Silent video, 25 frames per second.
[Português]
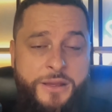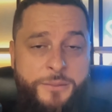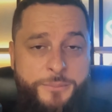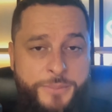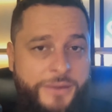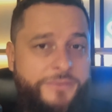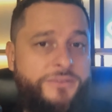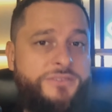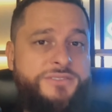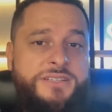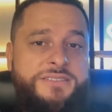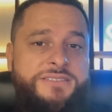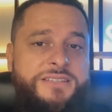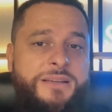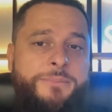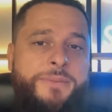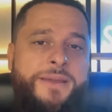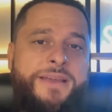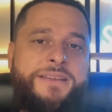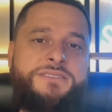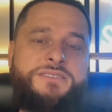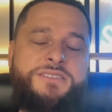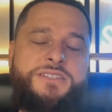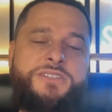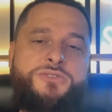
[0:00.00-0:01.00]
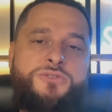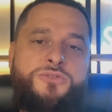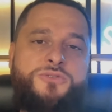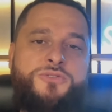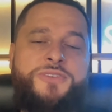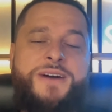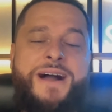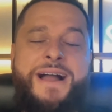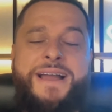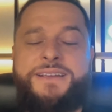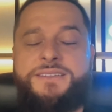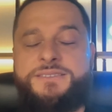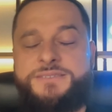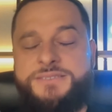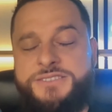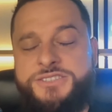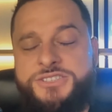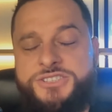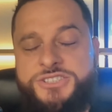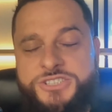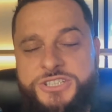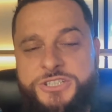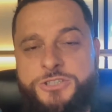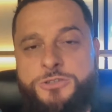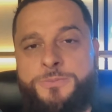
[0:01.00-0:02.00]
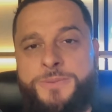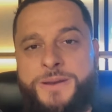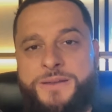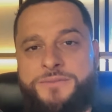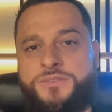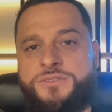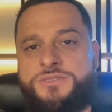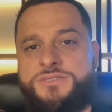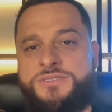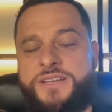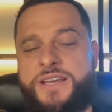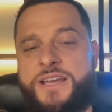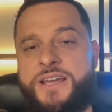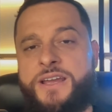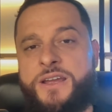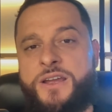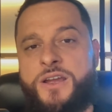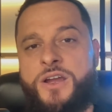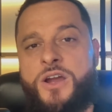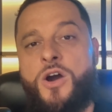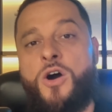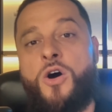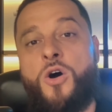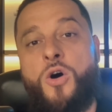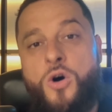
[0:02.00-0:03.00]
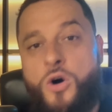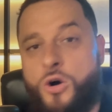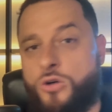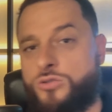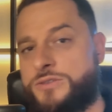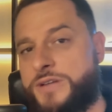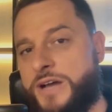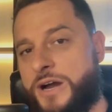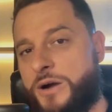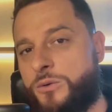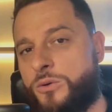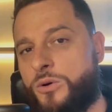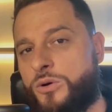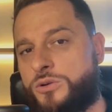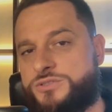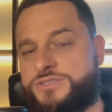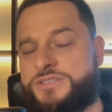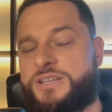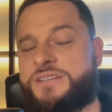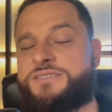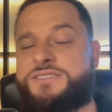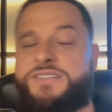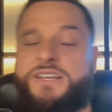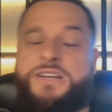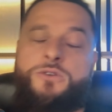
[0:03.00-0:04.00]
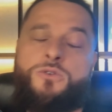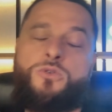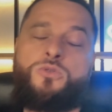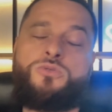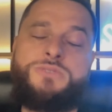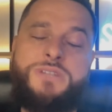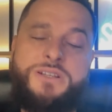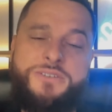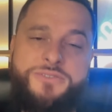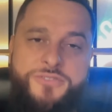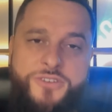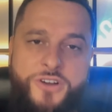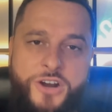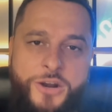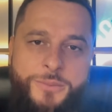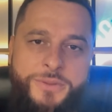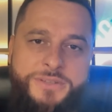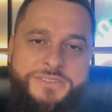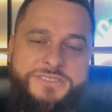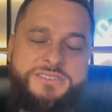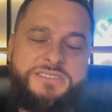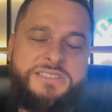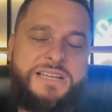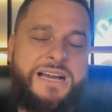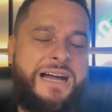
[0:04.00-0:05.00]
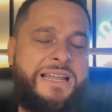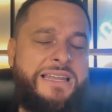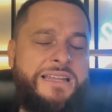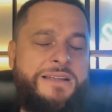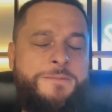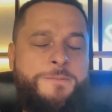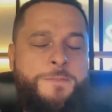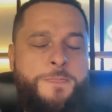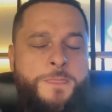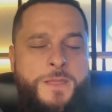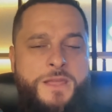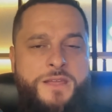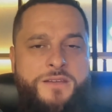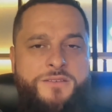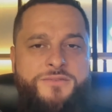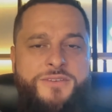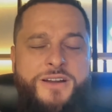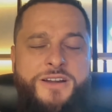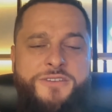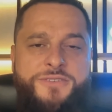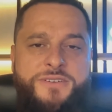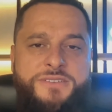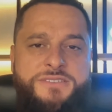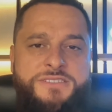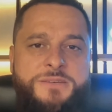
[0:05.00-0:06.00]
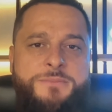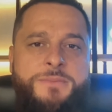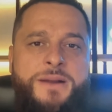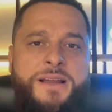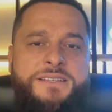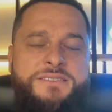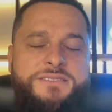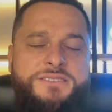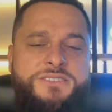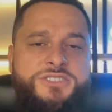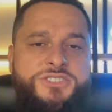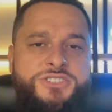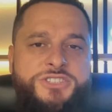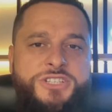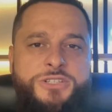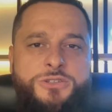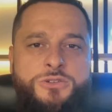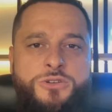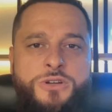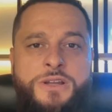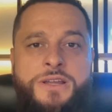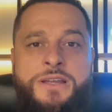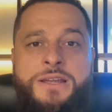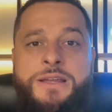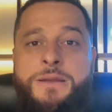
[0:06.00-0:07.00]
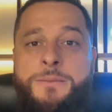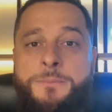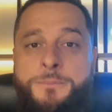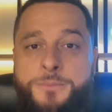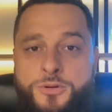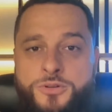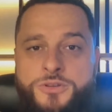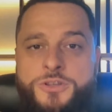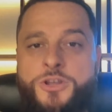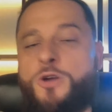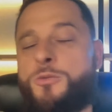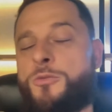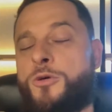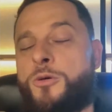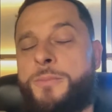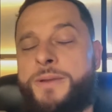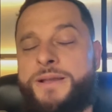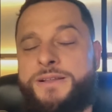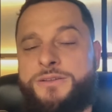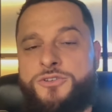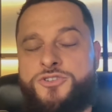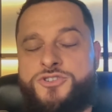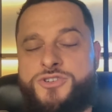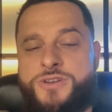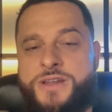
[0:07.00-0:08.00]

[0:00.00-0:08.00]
para você saber se isso faz sentido para você ou não, ou se a segunda forma de escala vai fazer mais sentido para o teu momento de